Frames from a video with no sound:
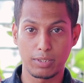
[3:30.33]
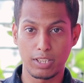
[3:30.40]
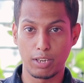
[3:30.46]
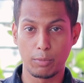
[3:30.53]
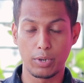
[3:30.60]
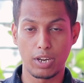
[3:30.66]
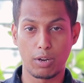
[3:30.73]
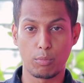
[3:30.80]

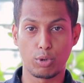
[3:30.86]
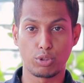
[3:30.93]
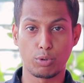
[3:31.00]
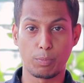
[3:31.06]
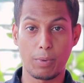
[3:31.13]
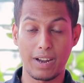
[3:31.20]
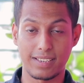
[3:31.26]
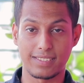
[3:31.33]
কিলোমিটার মতো
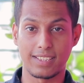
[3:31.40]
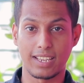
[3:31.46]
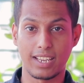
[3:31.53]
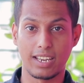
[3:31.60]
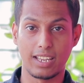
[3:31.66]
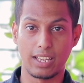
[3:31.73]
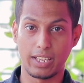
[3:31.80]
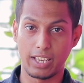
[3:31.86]
পার
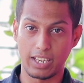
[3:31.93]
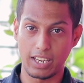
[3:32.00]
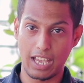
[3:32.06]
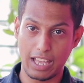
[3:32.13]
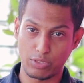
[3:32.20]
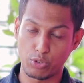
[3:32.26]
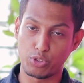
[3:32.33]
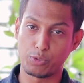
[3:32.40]
সেকেন্ডে এটা
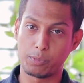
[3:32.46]
এত